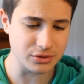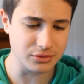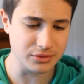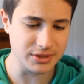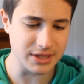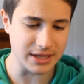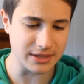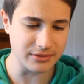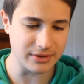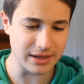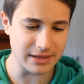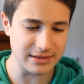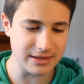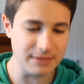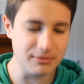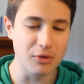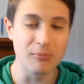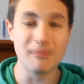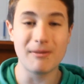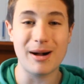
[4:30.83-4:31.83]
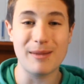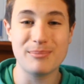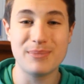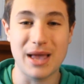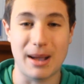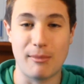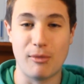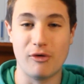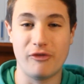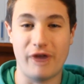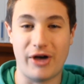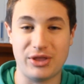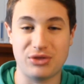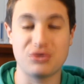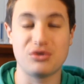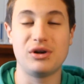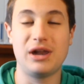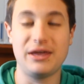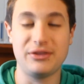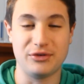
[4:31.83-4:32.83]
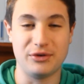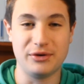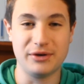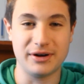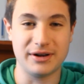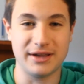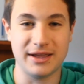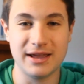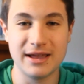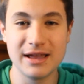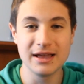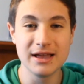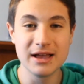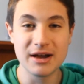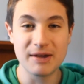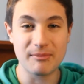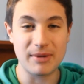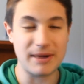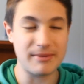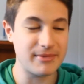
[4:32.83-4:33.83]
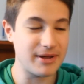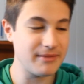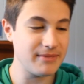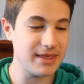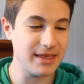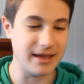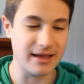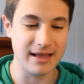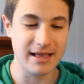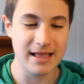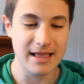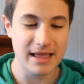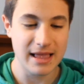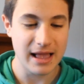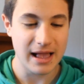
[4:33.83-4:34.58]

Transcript: scusate un attimo, ma abbiamo fatto la torre. Mamma mia.